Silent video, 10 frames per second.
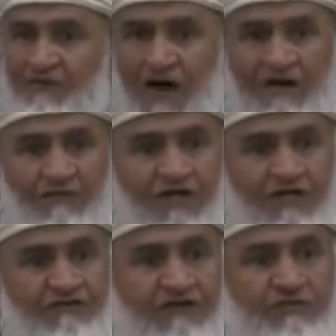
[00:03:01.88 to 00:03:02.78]
مع
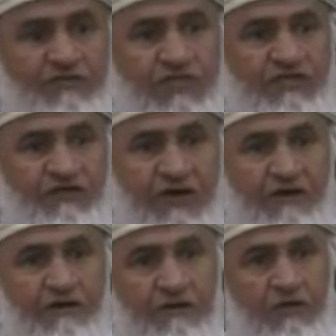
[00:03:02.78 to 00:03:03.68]
المريض في المستشفى
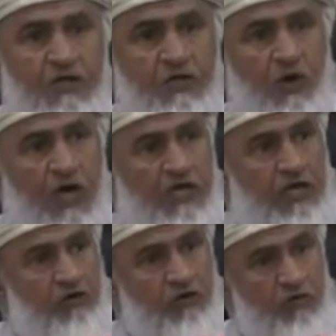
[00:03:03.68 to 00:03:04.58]

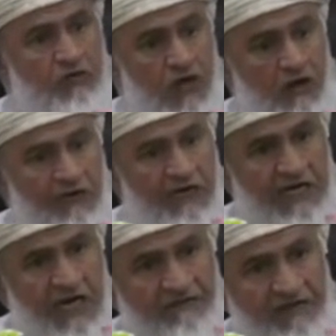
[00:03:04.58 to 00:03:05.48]
يهيئهم الله
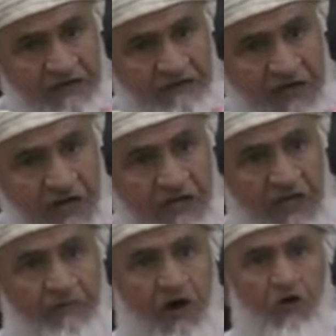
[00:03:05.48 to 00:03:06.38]
للخلافة في
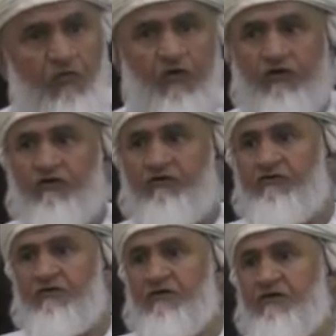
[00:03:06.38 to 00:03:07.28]
الأرض أم قوم
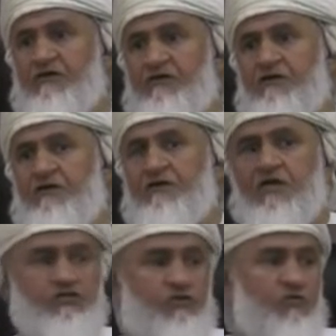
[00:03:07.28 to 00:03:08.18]

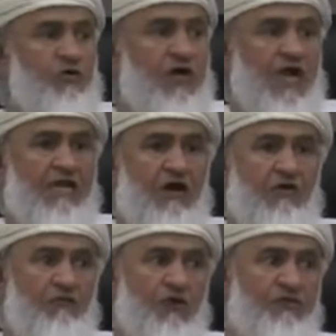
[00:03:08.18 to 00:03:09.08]
يزعمون
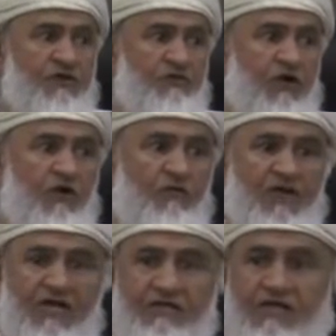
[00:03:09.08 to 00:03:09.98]
أنهم مؤمنون
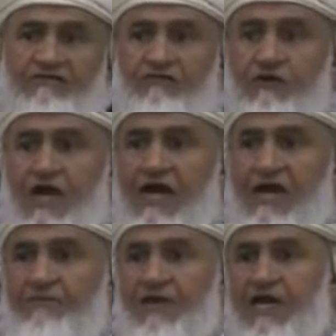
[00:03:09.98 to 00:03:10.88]
وهم يختلفون
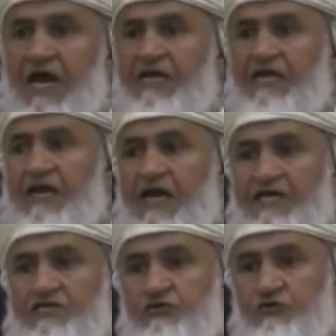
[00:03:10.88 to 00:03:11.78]
على مكان لا
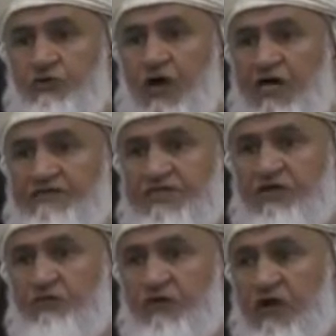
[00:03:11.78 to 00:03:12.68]
يصلح
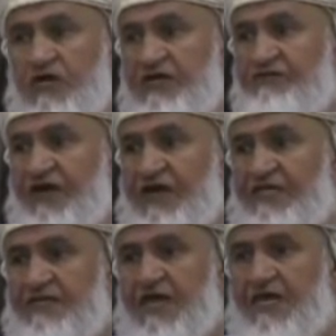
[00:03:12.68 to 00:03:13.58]
أعزكم الله
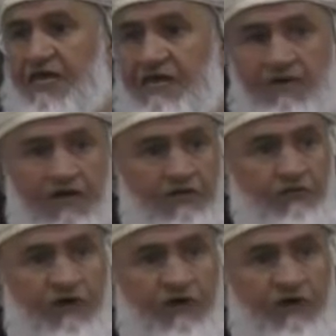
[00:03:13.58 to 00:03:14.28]
لنفايات ذلك المريض